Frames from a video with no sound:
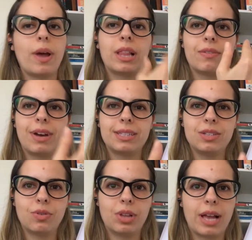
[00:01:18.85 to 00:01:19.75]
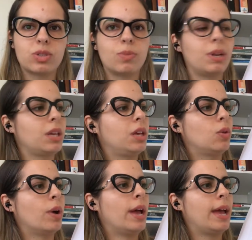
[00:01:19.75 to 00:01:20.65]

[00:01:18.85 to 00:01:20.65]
ela vai desenrolar sobre aquilo.